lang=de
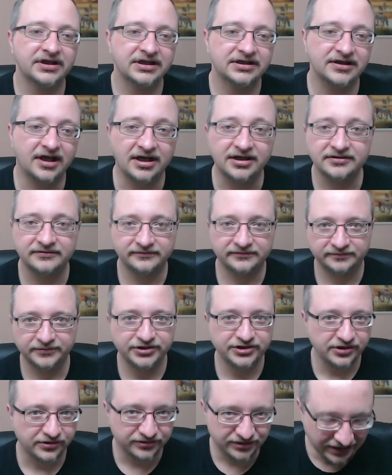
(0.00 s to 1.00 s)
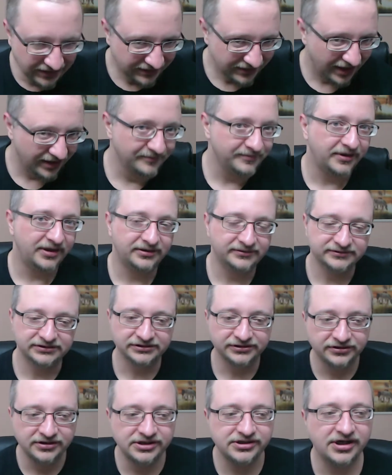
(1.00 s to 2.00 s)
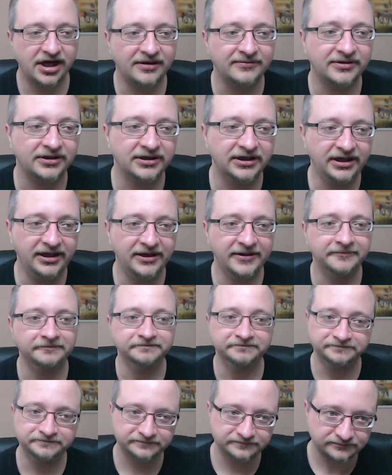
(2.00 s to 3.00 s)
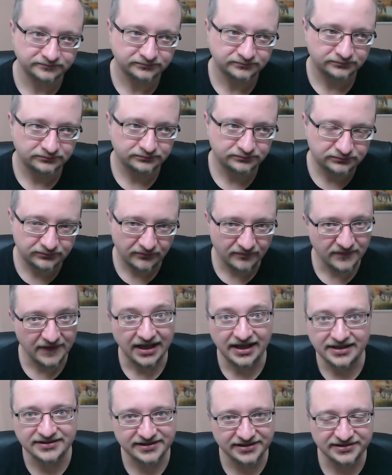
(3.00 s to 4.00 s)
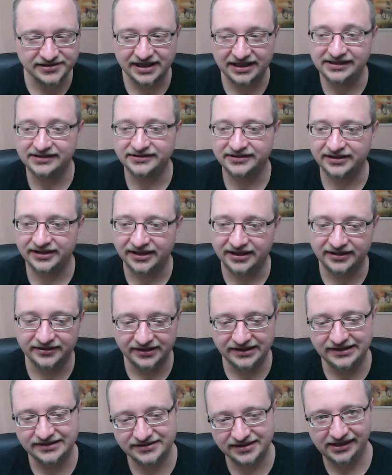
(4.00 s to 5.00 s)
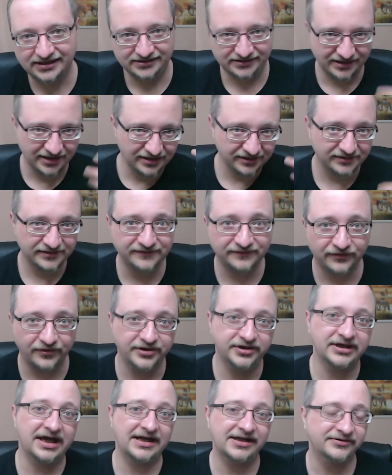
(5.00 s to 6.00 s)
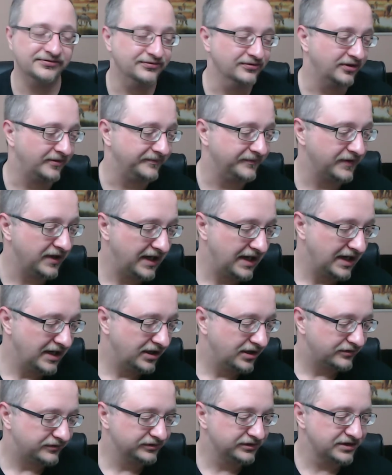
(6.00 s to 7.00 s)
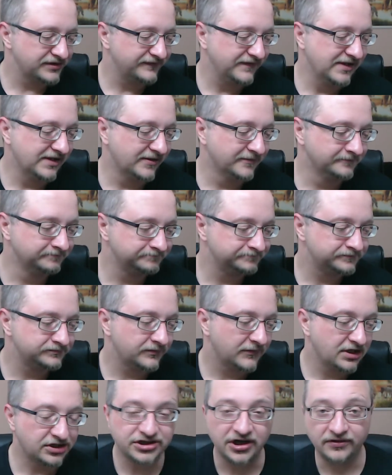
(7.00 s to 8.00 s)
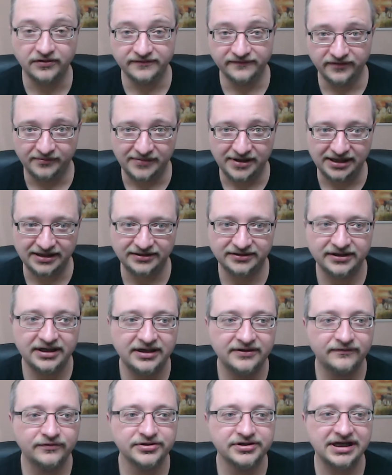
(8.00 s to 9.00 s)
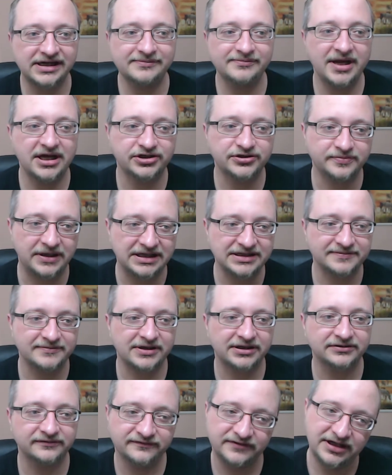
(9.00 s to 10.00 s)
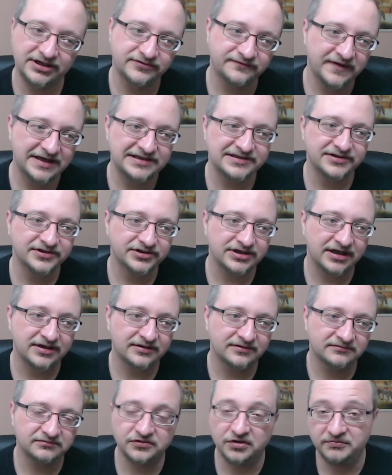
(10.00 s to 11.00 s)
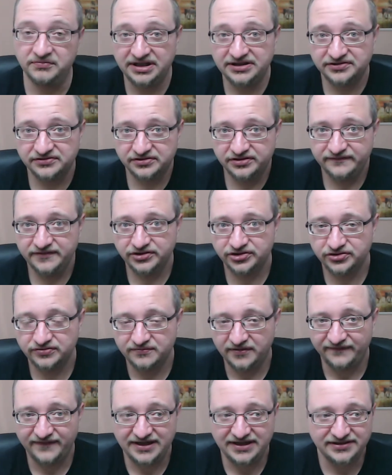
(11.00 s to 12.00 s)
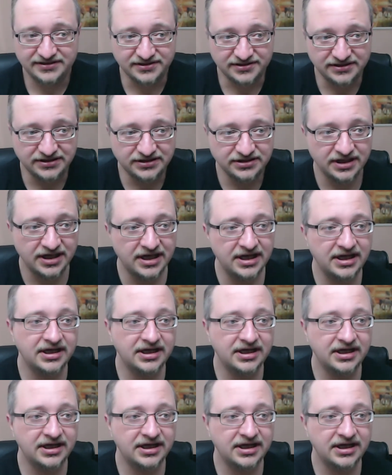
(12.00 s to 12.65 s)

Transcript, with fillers: klar, bin ich auch denen dankbar, natürlich, aber ähm, es ist halt, da äh, ist halt ne, die Freude halt höher. Und deswegen schauen wir mal, wo es halt mehr Spaß macht. Und vielleicht wechsle ich dann komplett zu Twitch, man weiß es nicht.